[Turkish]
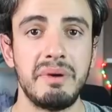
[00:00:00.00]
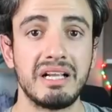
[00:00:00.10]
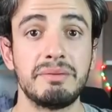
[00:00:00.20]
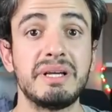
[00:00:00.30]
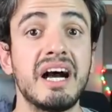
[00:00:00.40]

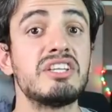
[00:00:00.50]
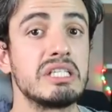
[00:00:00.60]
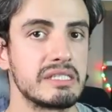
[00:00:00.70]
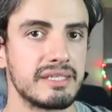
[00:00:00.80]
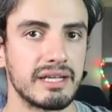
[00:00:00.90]
belki birkaç
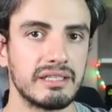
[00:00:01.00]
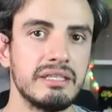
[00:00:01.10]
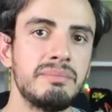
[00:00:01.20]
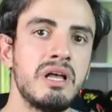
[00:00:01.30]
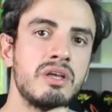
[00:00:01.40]
yıl
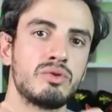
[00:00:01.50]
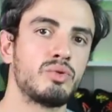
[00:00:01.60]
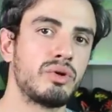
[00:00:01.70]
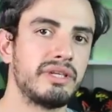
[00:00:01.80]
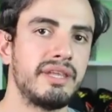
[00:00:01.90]
saklanıp
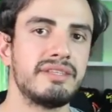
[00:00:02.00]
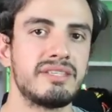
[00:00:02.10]
sonradan